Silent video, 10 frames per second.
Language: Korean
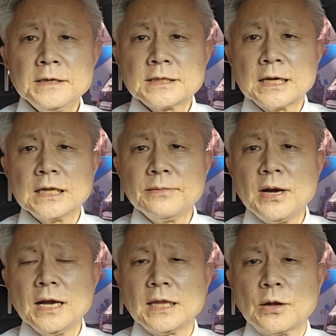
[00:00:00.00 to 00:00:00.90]

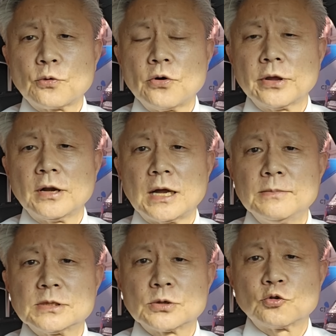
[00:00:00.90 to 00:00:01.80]
상대방에 대한 공격을
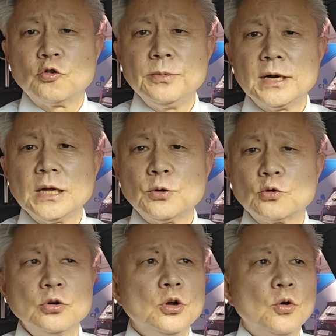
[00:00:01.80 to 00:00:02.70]
하면서
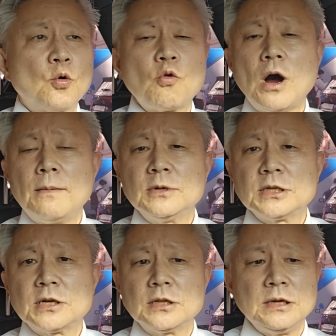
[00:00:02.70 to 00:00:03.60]
투명하다고 고함을
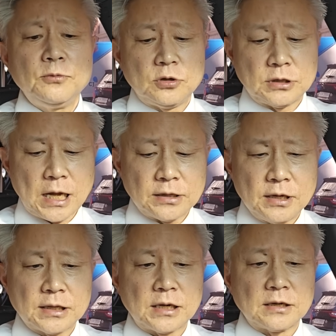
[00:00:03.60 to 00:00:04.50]
지르는 인물들 다
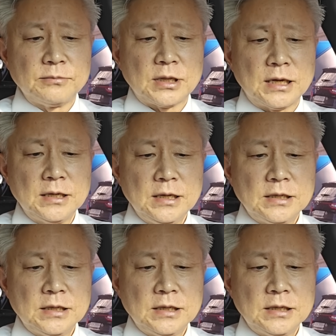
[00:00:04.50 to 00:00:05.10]
들어있다는 겁니다.